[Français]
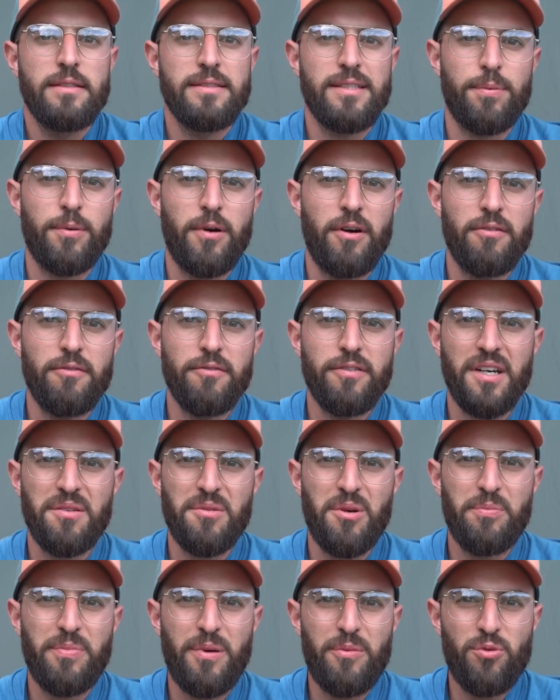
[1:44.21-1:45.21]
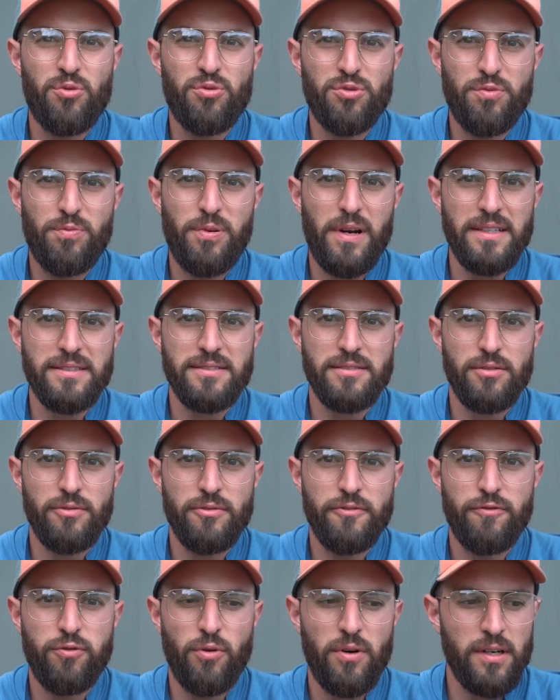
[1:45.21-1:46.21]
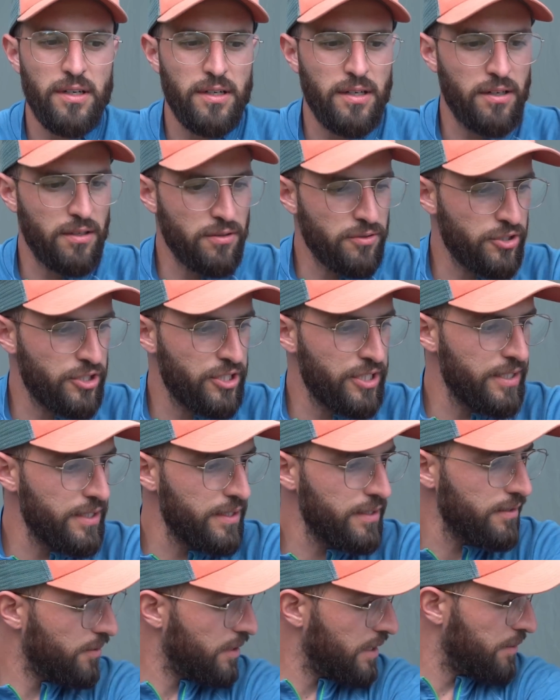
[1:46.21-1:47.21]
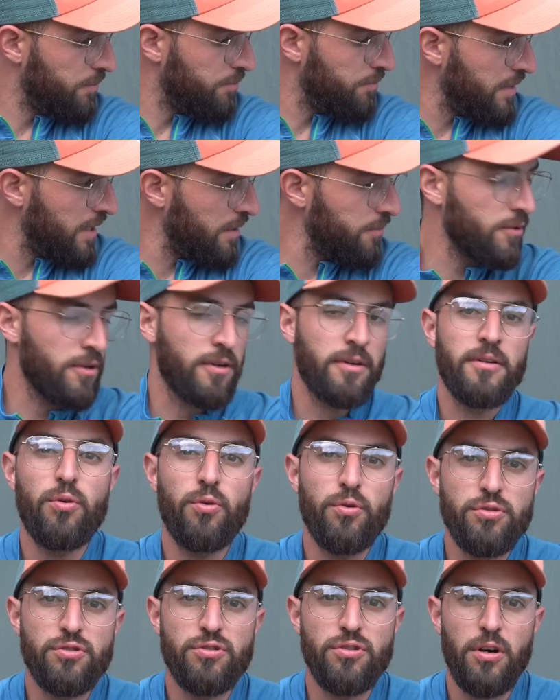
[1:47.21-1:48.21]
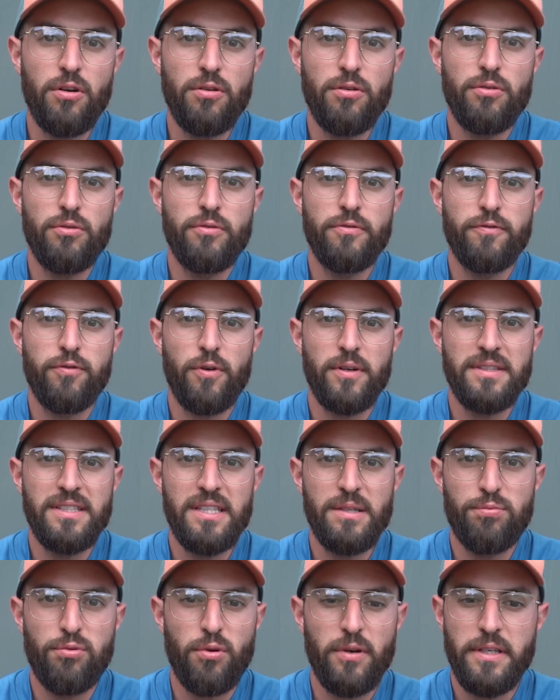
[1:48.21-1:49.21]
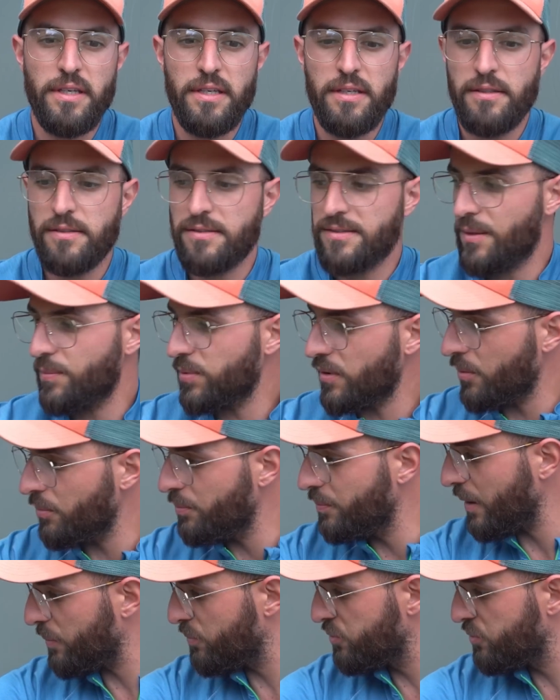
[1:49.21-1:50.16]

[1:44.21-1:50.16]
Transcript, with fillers: Ça prend vraiment pas beaucoup de place une fois rangé et même au sol, une fois déployé, ça prend pas